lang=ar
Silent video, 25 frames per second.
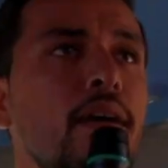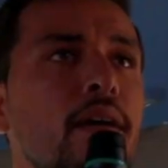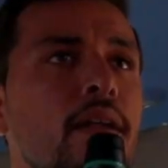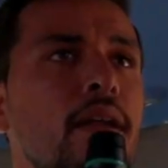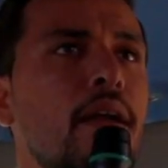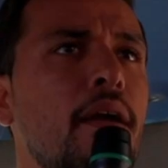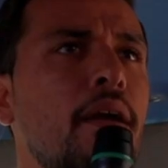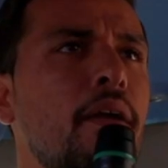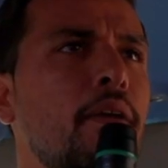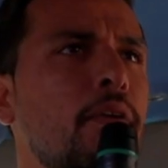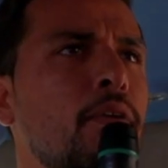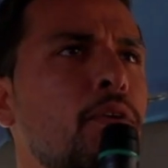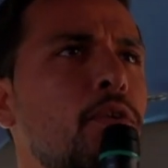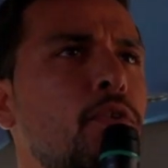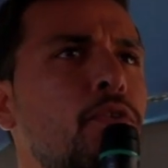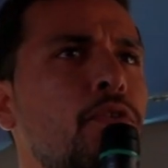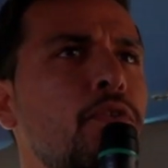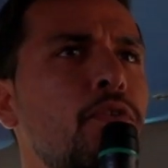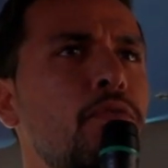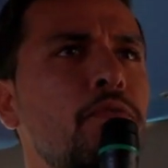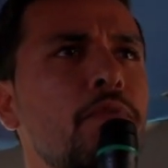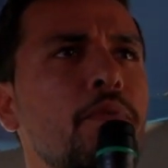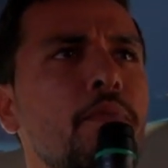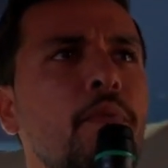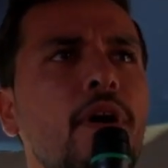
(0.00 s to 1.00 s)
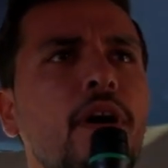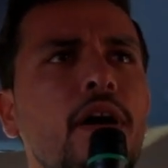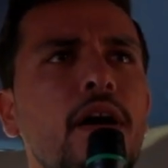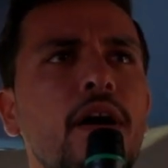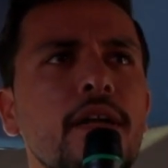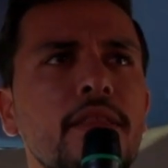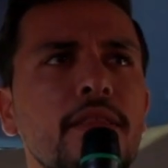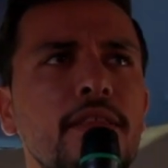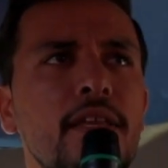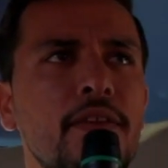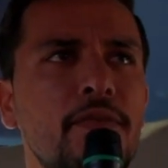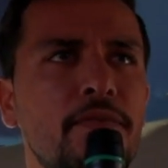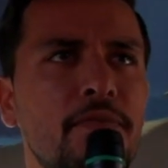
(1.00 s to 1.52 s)
راح نكون في
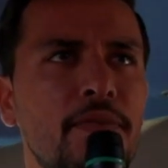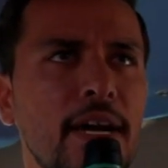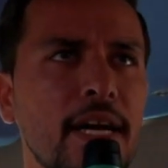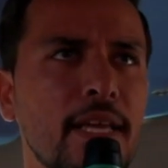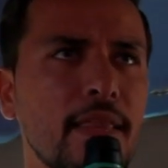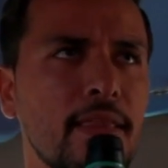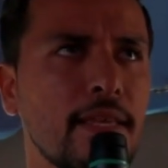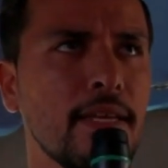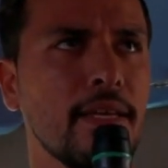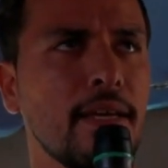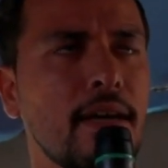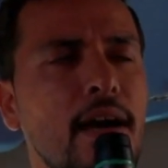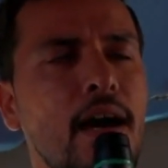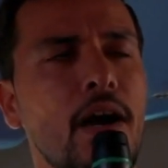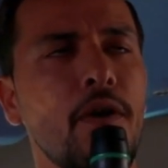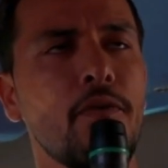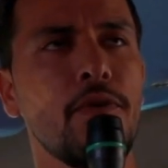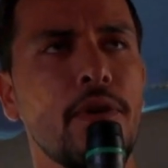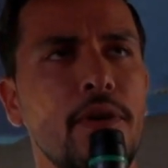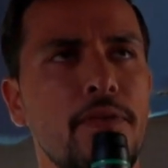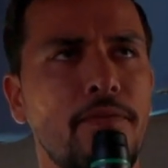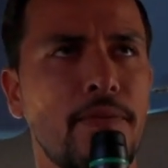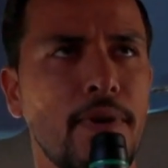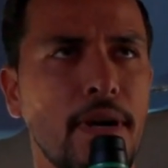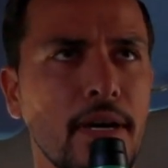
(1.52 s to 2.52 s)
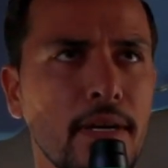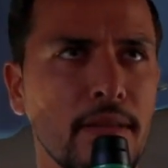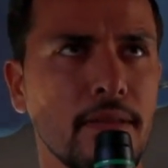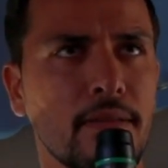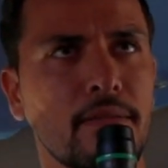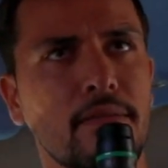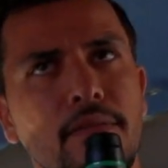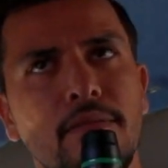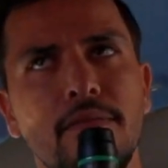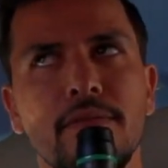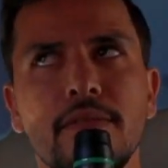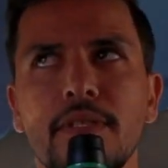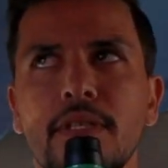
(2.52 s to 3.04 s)
مغاره الفختي او الفخت
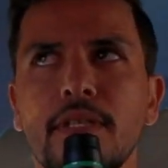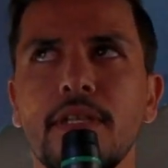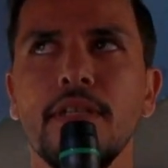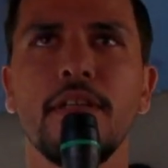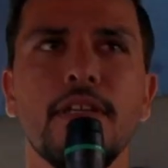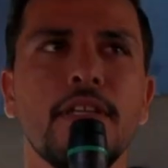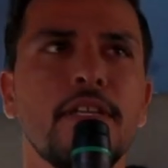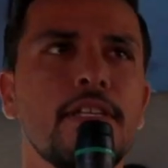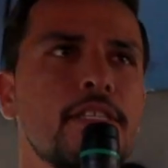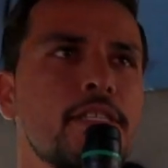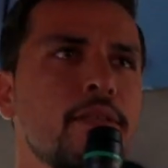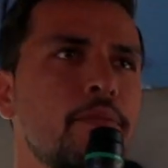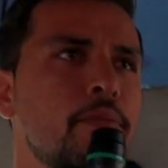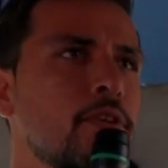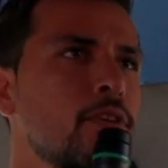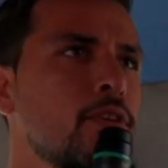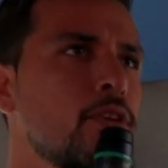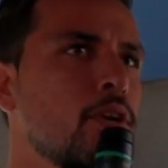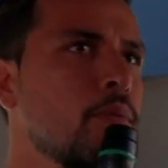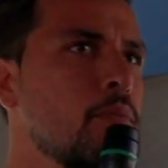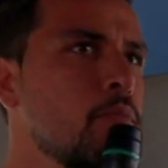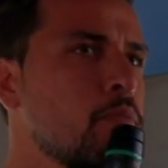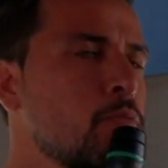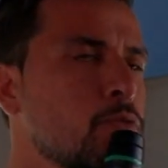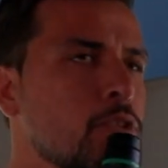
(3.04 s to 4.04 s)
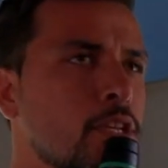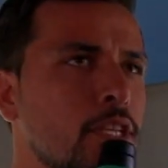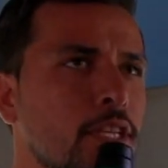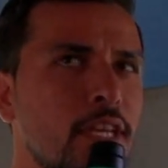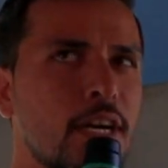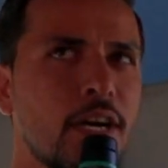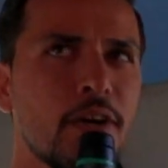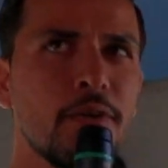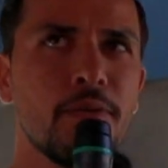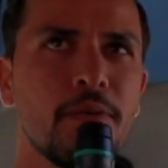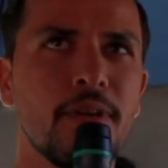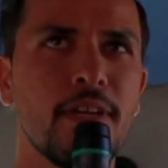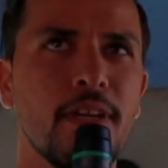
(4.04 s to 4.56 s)
اللي الاسم اليوم
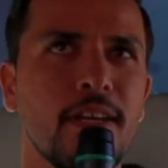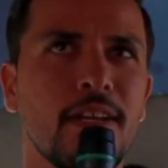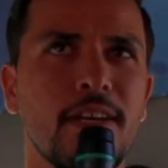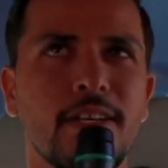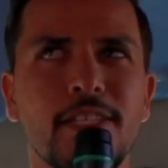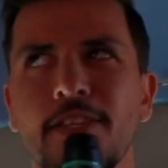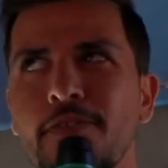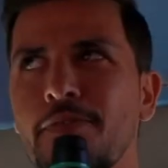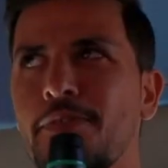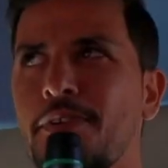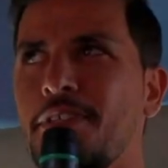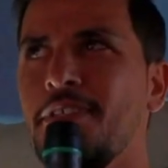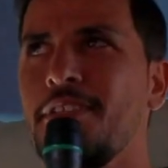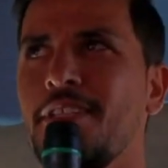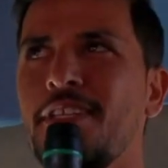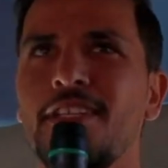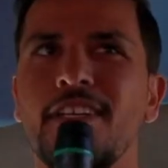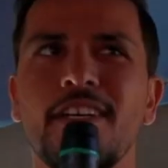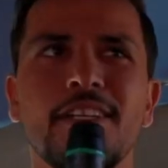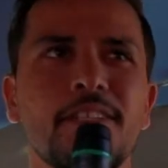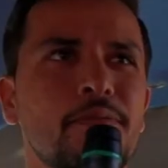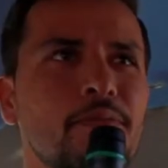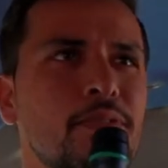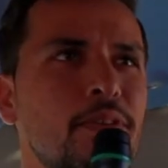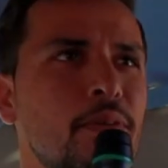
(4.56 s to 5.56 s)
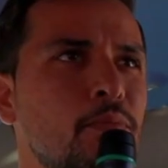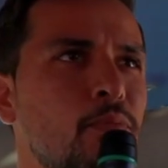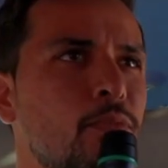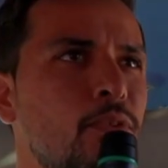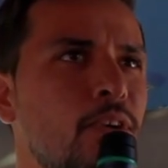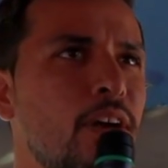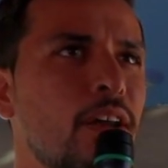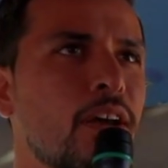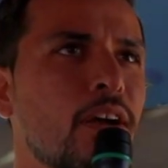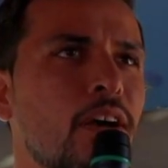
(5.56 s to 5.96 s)
متداول للأسف عند الناس يسموها